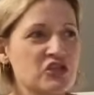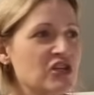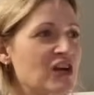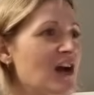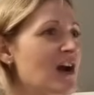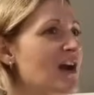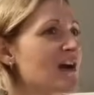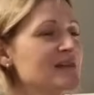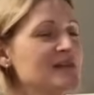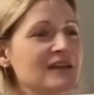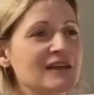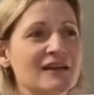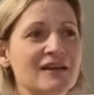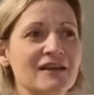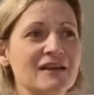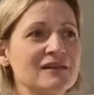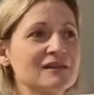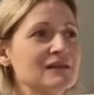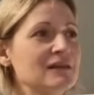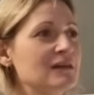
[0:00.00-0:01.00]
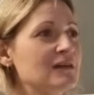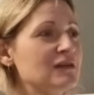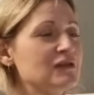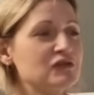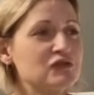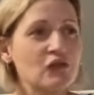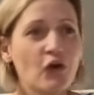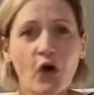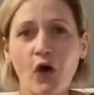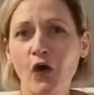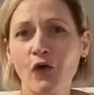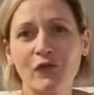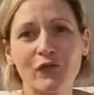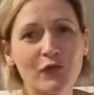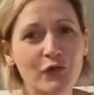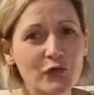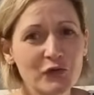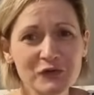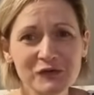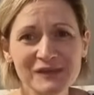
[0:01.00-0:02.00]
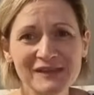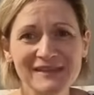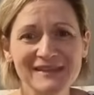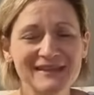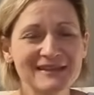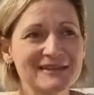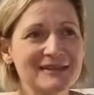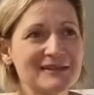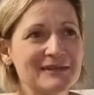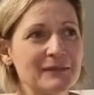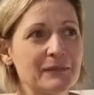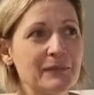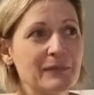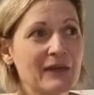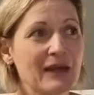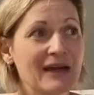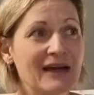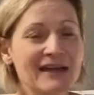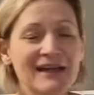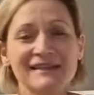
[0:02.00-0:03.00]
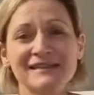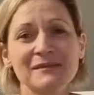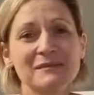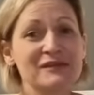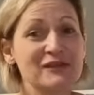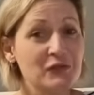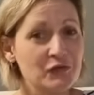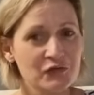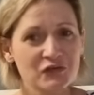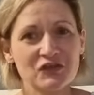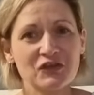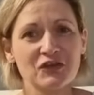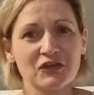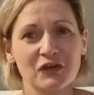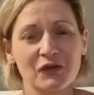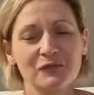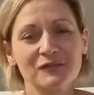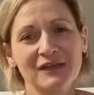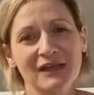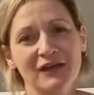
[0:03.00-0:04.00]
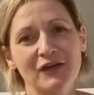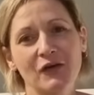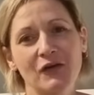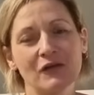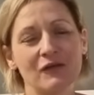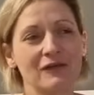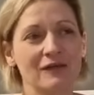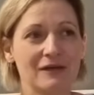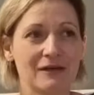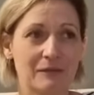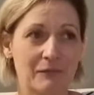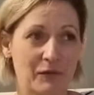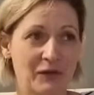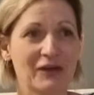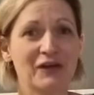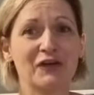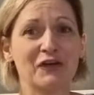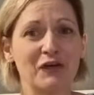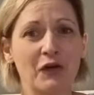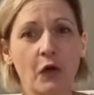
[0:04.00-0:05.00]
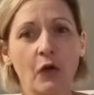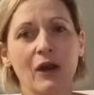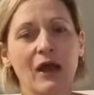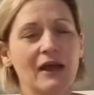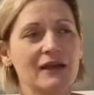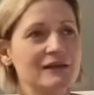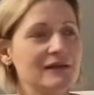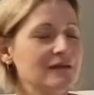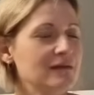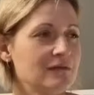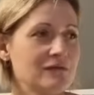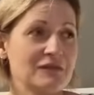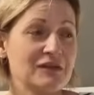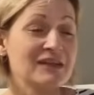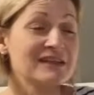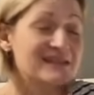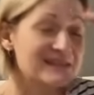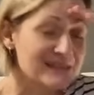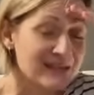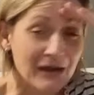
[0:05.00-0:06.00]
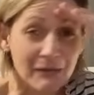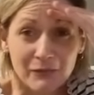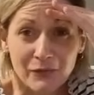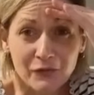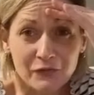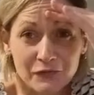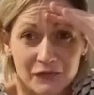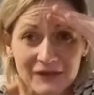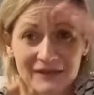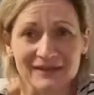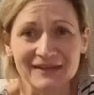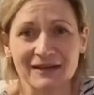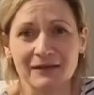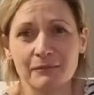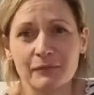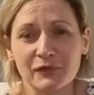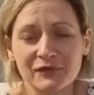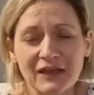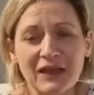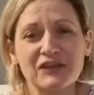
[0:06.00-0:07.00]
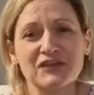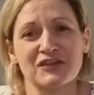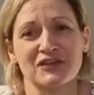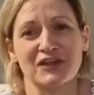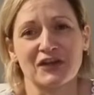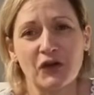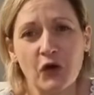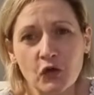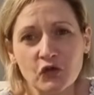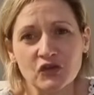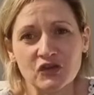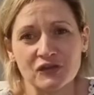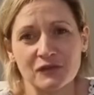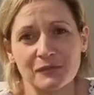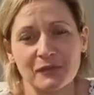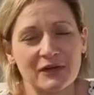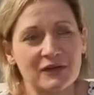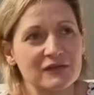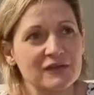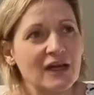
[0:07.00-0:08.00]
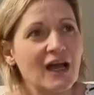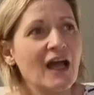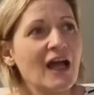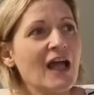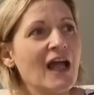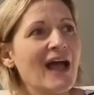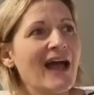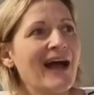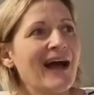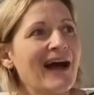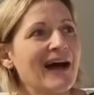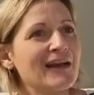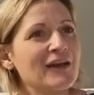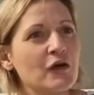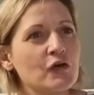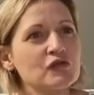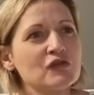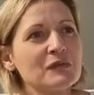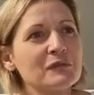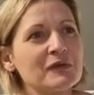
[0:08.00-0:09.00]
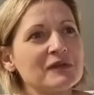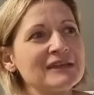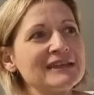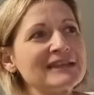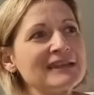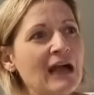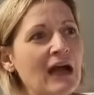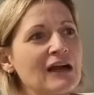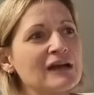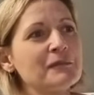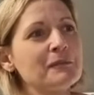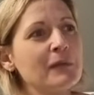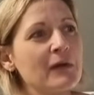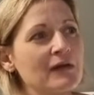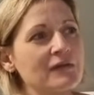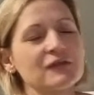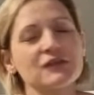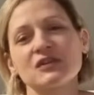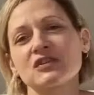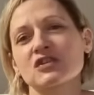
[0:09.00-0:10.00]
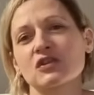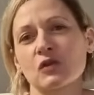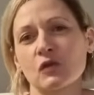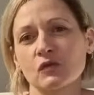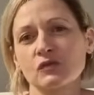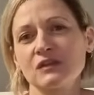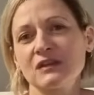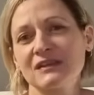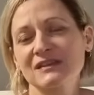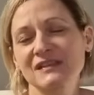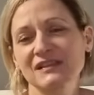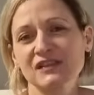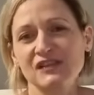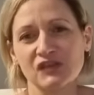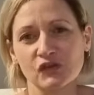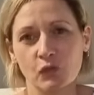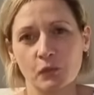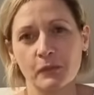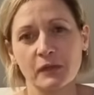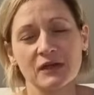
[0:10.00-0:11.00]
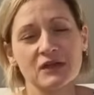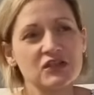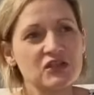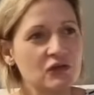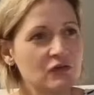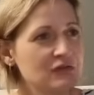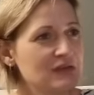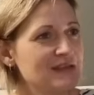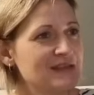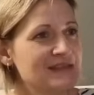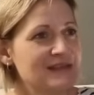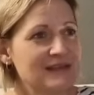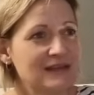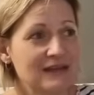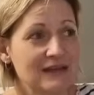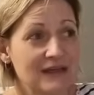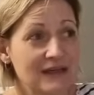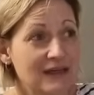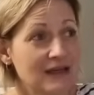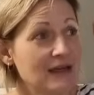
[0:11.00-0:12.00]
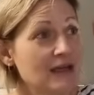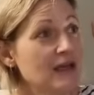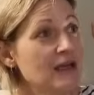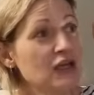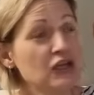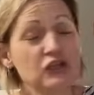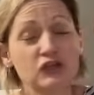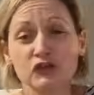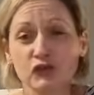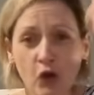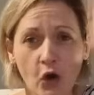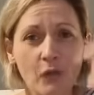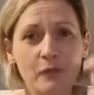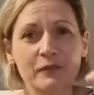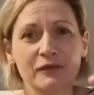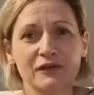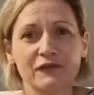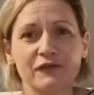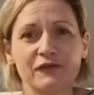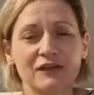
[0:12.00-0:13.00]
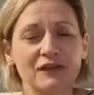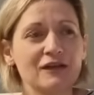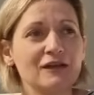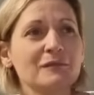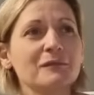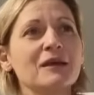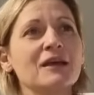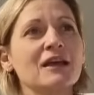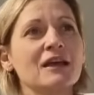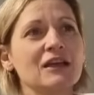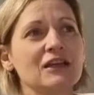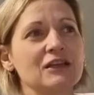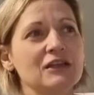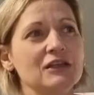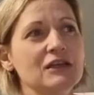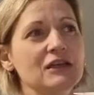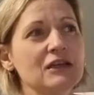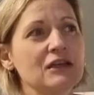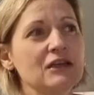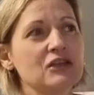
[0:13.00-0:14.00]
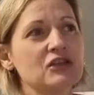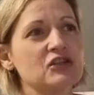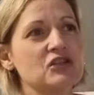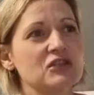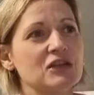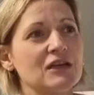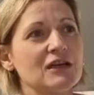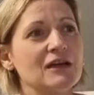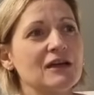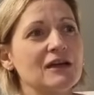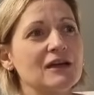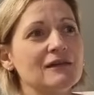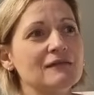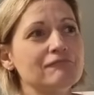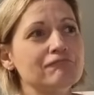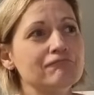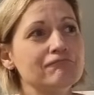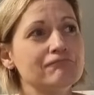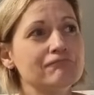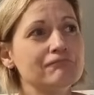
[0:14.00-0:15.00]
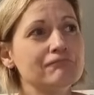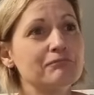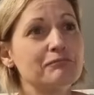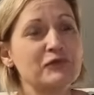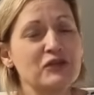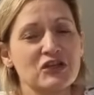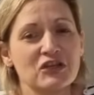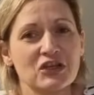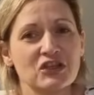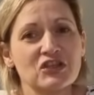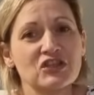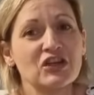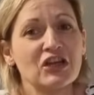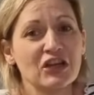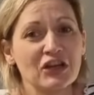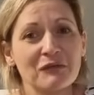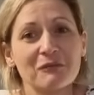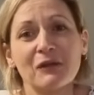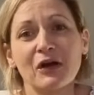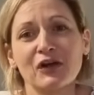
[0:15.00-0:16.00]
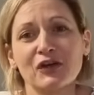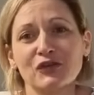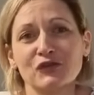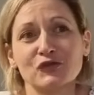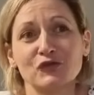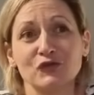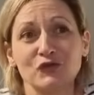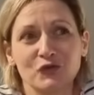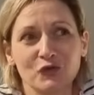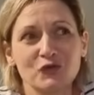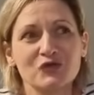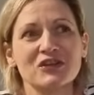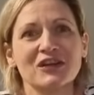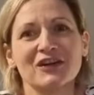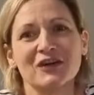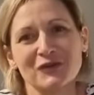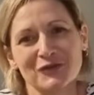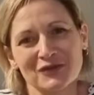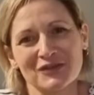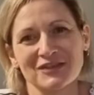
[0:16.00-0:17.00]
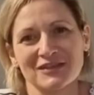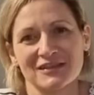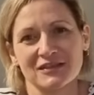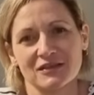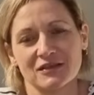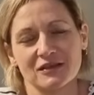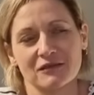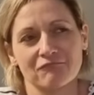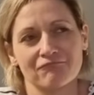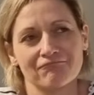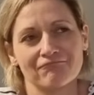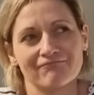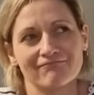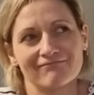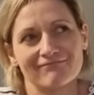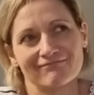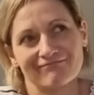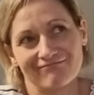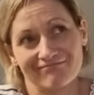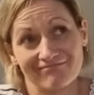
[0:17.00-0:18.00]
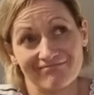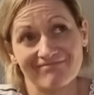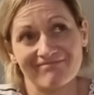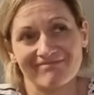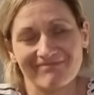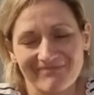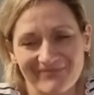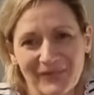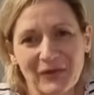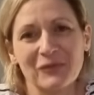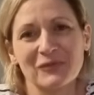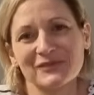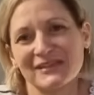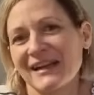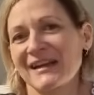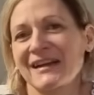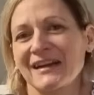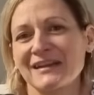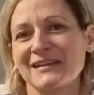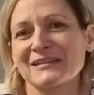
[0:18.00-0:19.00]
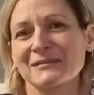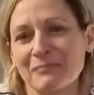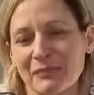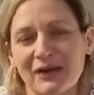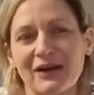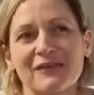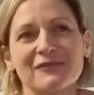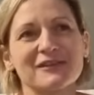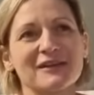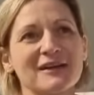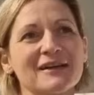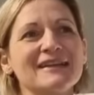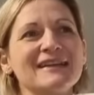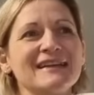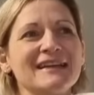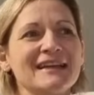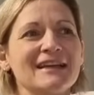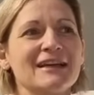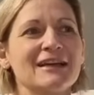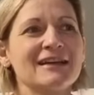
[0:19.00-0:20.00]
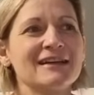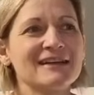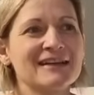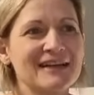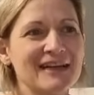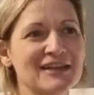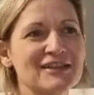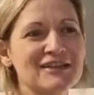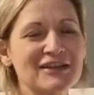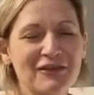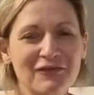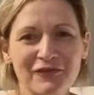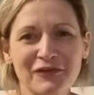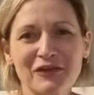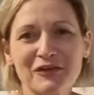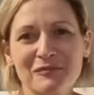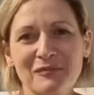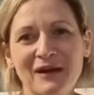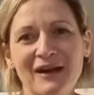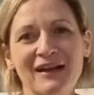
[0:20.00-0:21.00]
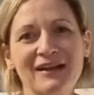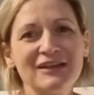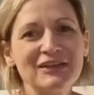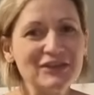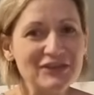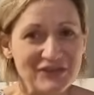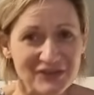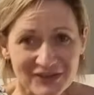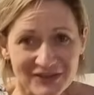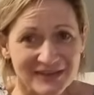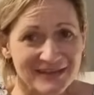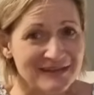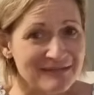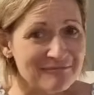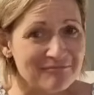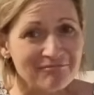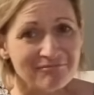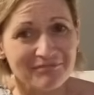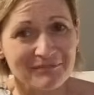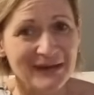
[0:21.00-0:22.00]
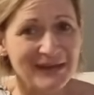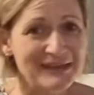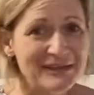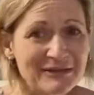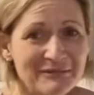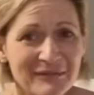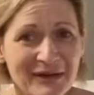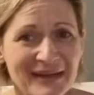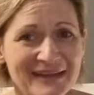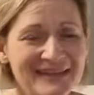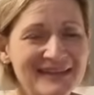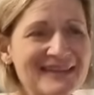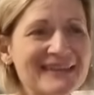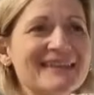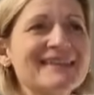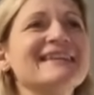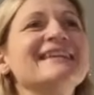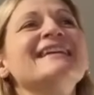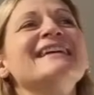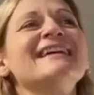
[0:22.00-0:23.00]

mieszkanie, e, dowóz e, razem z rodziną tego mojego kolegi. No niesamowite, potężne koszty, prawda? Ale oni byli tak pewni, że on jest super, że on jest e, dobry w tym i że m, mm, przyniesie im e, duże korzyści. No, taka jest prawda. E, każda firma liczy, many, mane.